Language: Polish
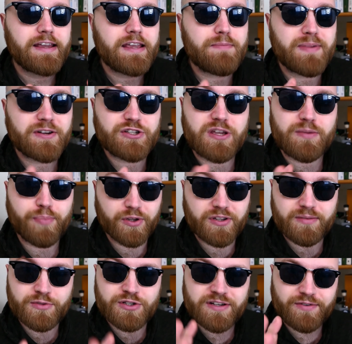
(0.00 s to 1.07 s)
i beczki po
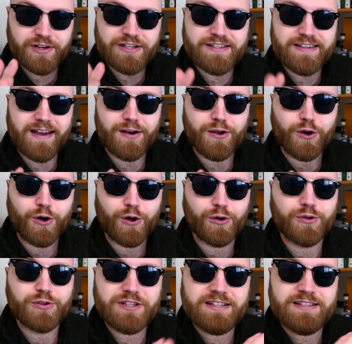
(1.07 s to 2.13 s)
tym, że właśnie
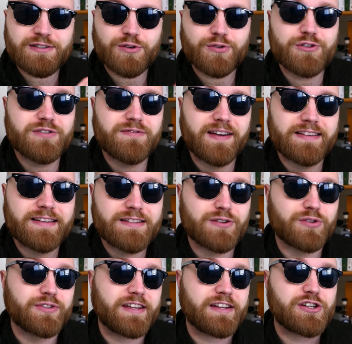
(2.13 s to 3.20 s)
alkoholu często używane
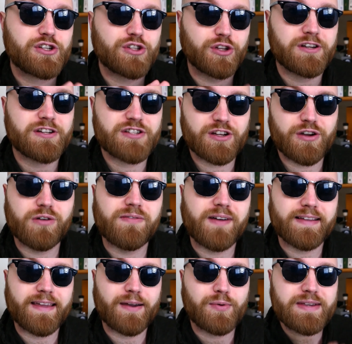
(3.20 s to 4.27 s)
są też do
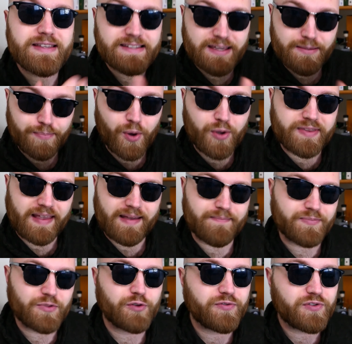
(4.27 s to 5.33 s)
leżakowania whisky
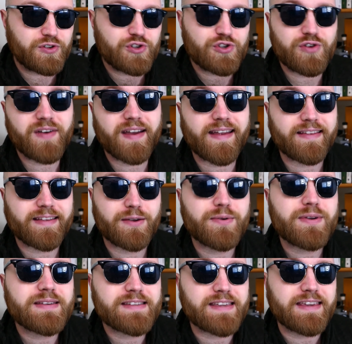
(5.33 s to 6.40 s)
potem, do finiszowania tej
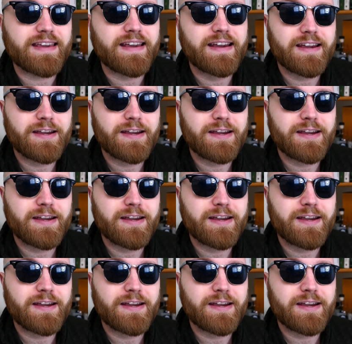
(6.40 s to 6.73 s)
whisky.